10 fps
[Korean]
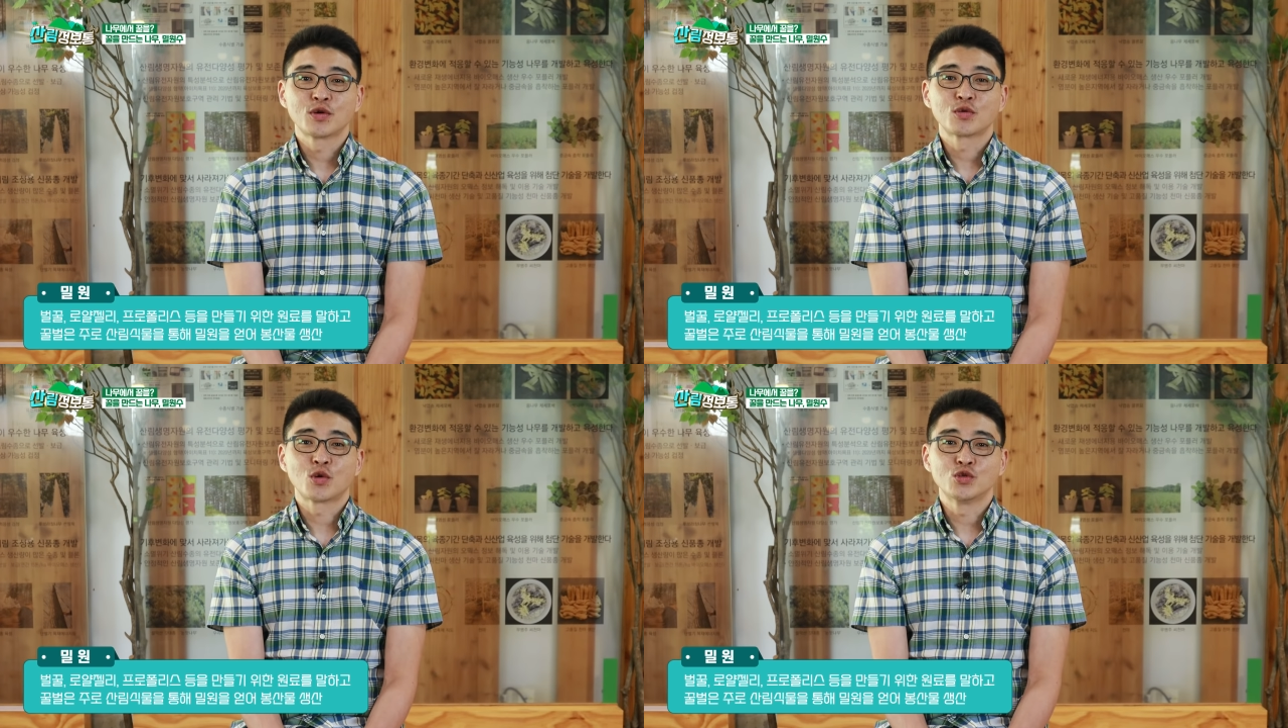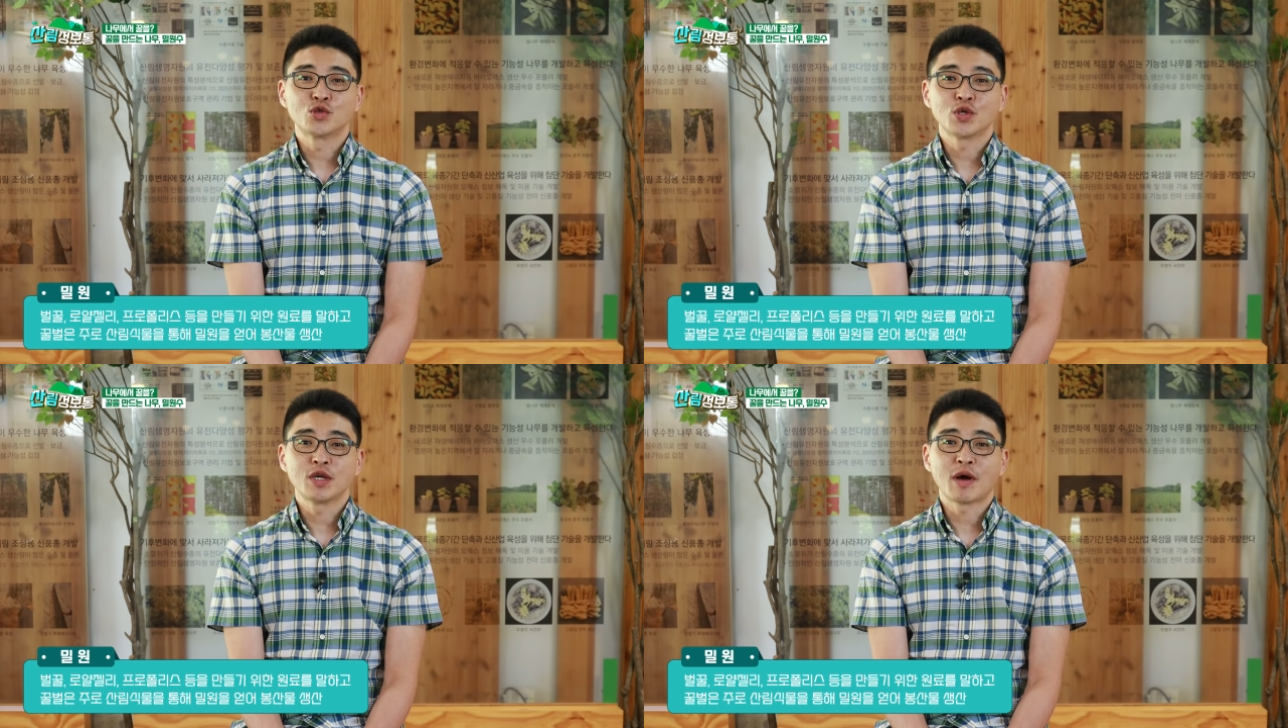
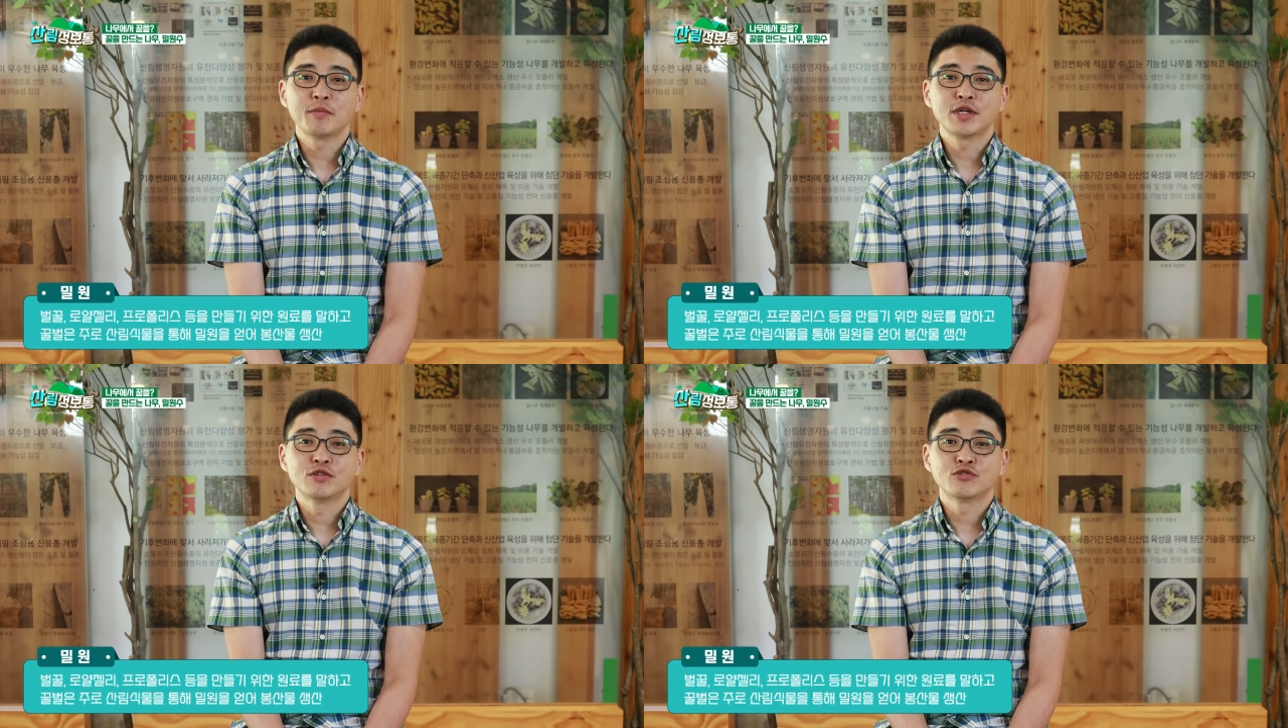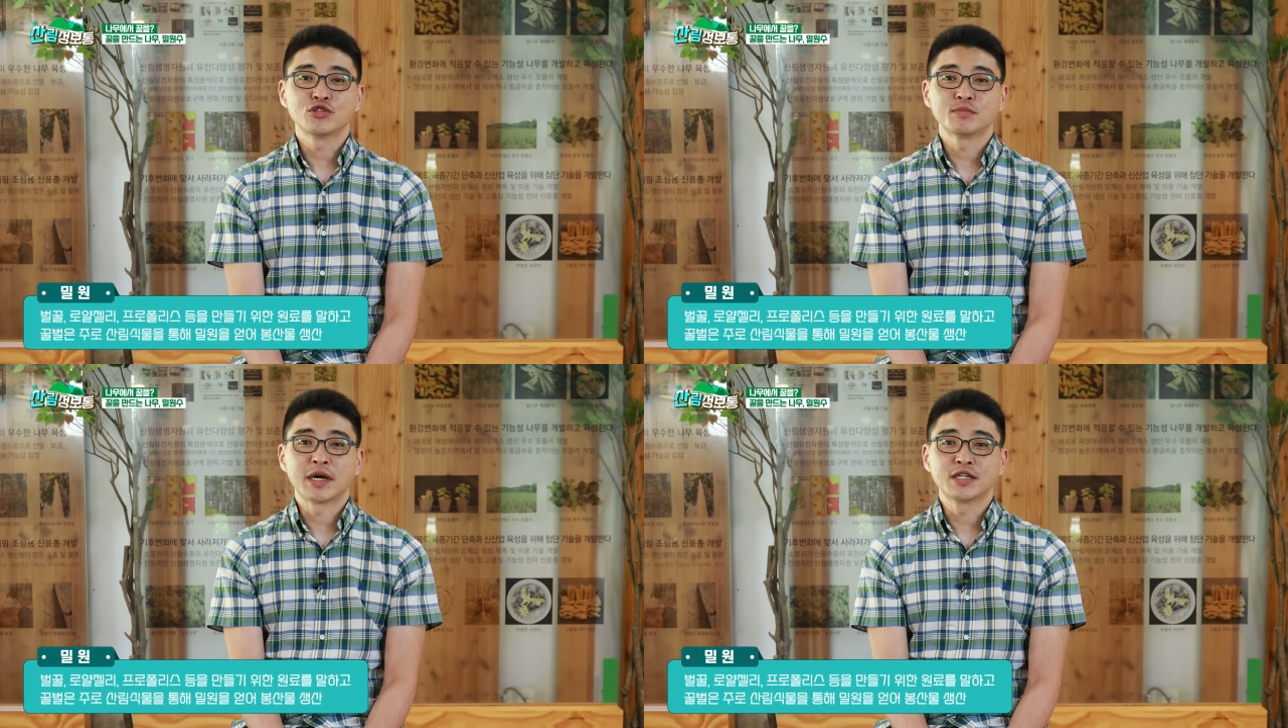곤충이 화미를
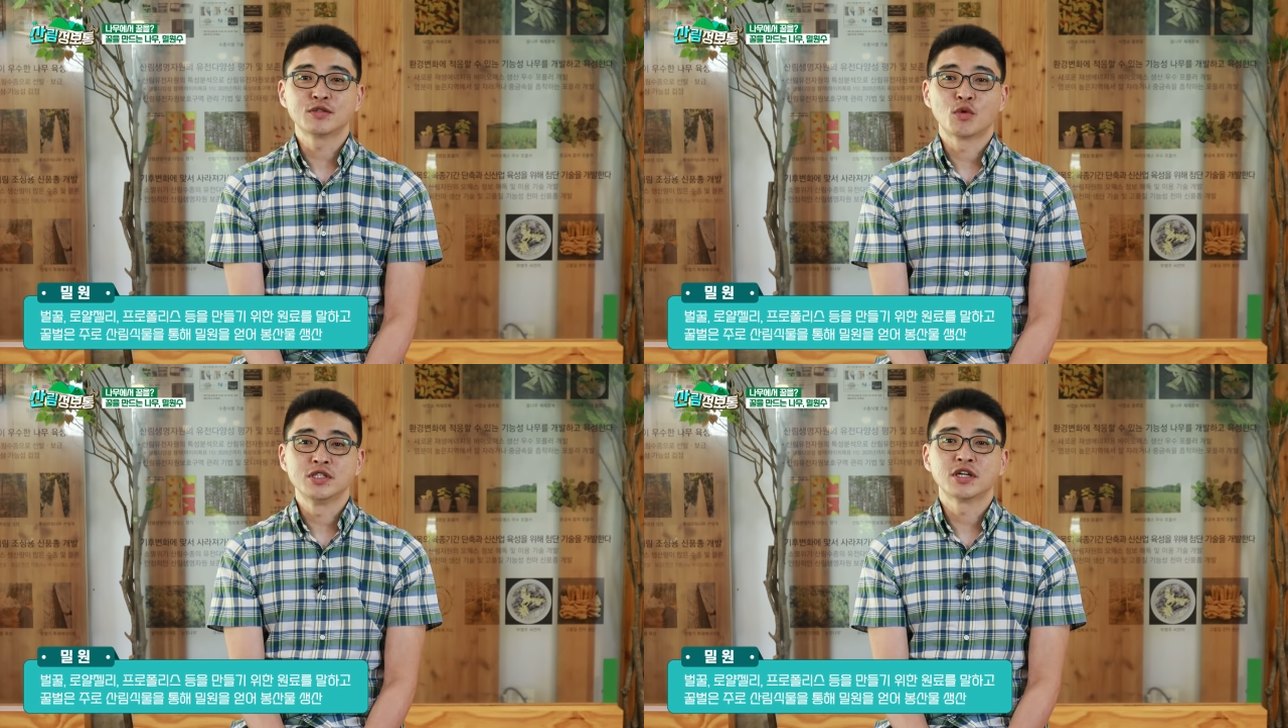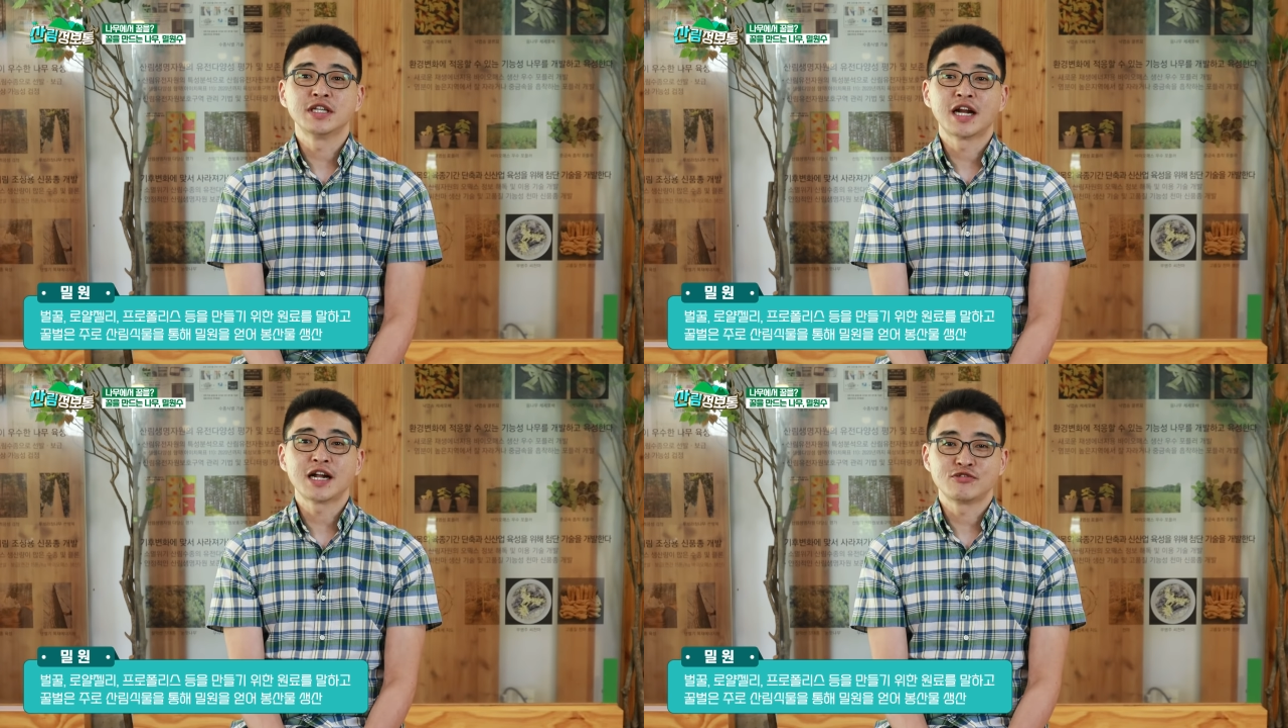수집하는
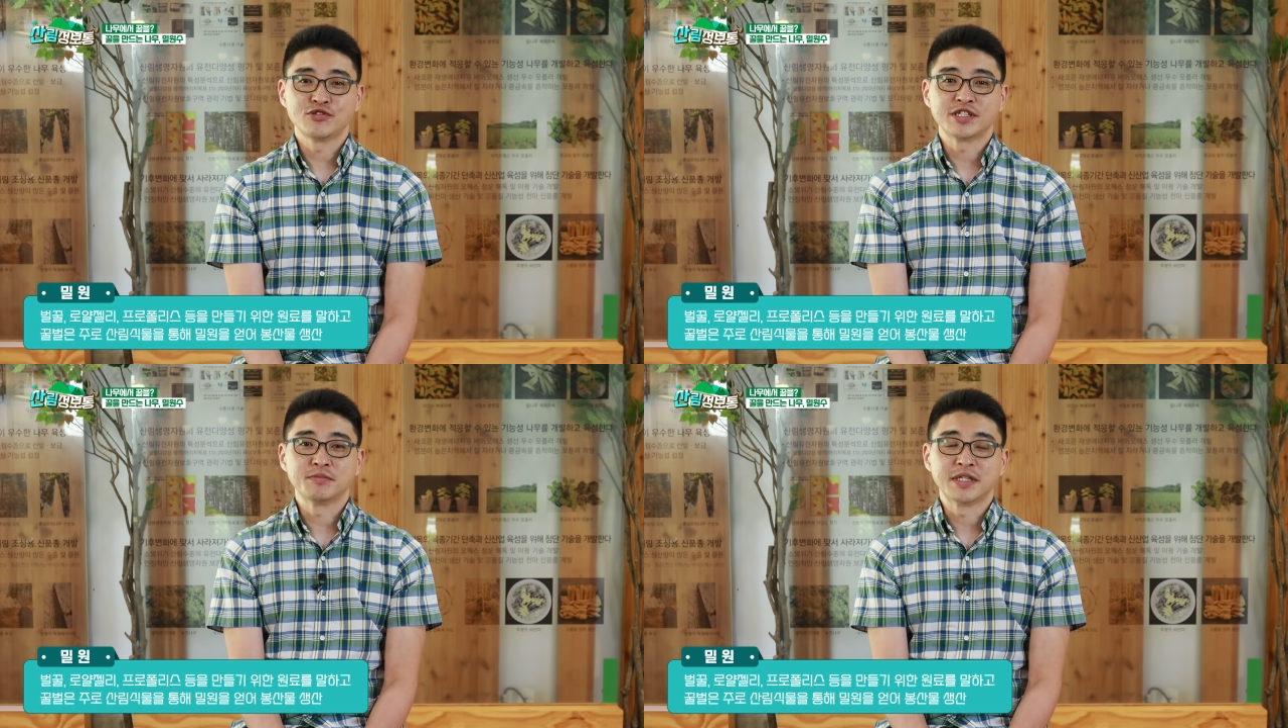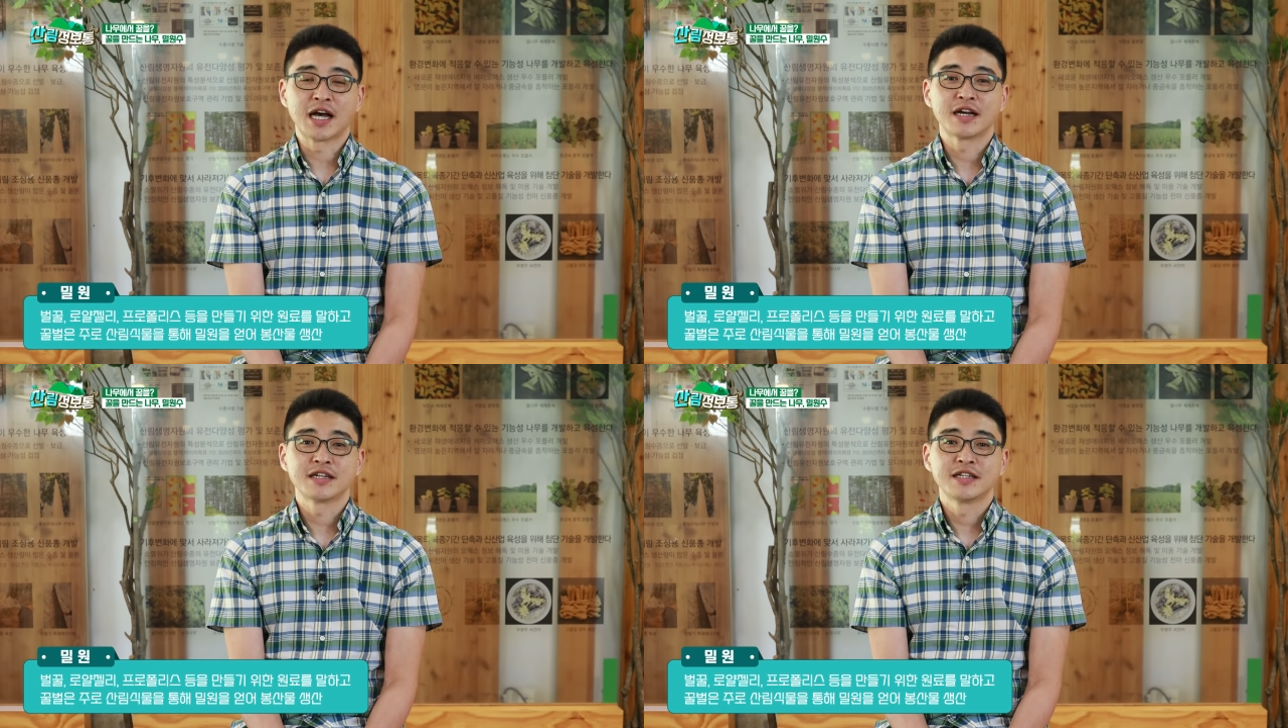원천이라 할 수 있습니다.